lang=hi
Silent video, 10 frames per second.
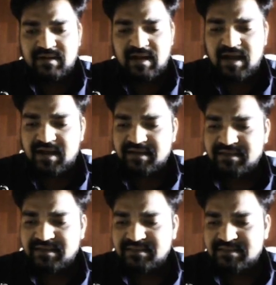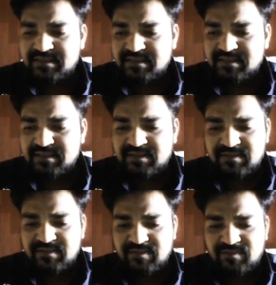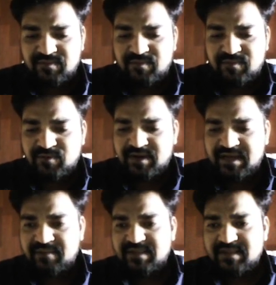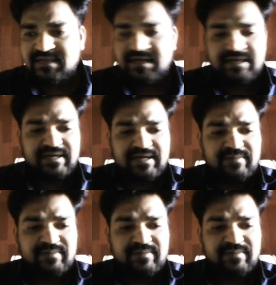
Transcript: eyes 4k image enter